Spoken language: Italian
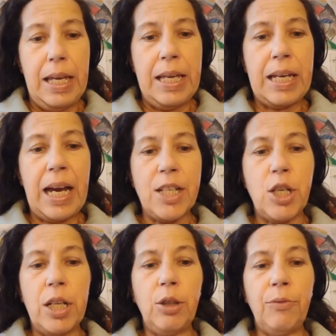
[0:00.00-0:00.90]
In
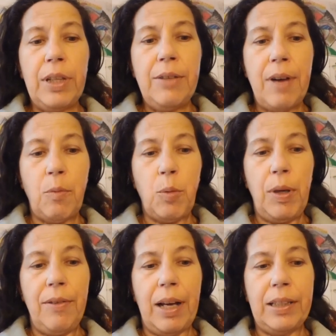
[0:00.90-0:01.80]
carcere non venivamo
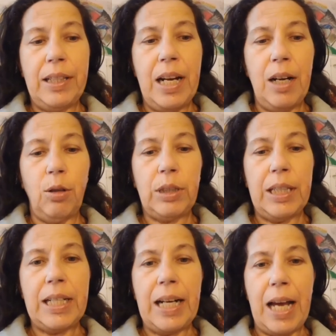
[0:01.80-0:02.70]
privati della
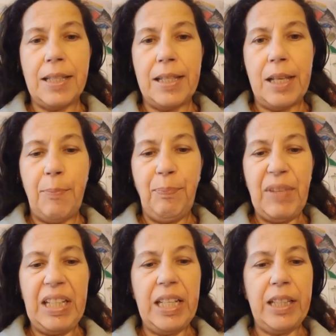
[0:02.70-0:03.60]
lotta di classe.
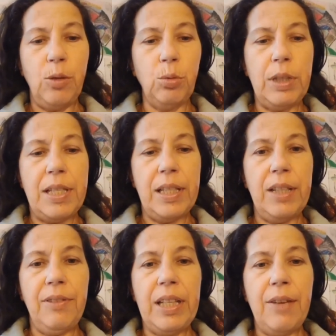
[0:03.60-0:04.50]
I detenuti si
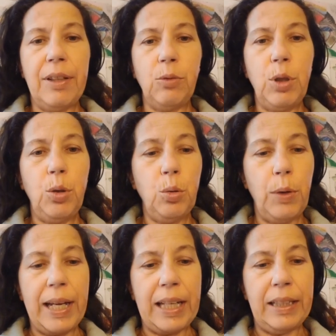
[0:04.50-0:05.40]
dividevano in
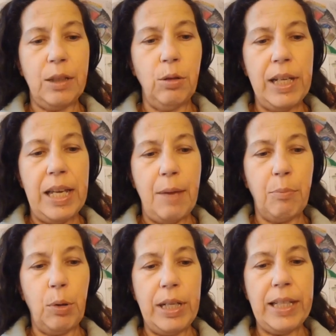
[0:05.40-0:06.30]
due categorie,
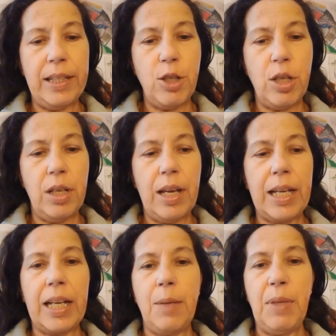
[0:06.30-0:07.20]
politici
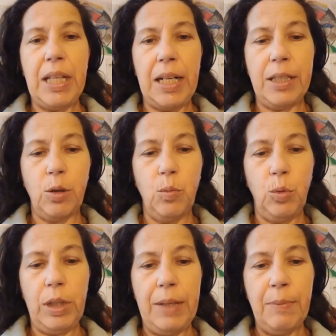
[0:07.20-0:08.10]
e criminali
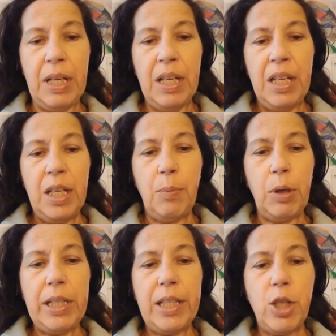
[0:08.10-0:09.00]
comuni. I
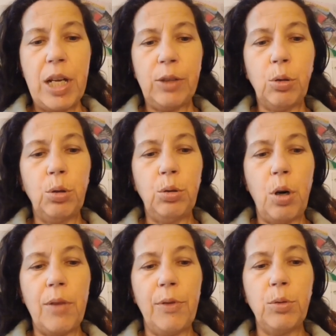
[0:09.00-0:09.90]
politici erano
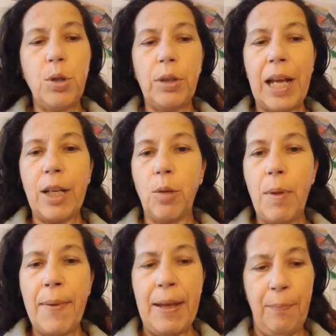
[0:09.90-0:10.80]
controrivoluzionari
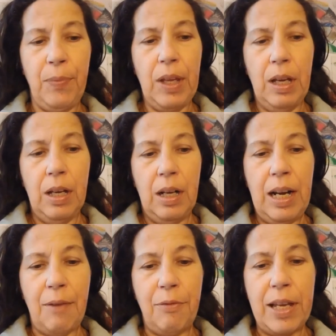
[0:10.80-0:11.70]
come me,
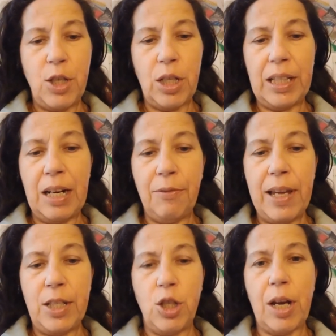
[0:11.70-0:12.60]
la feccia della
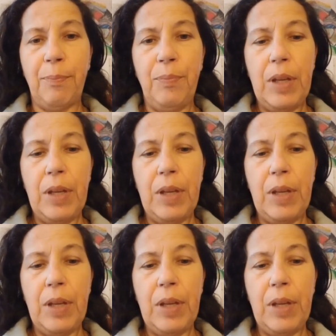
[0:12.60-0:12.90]
feccia,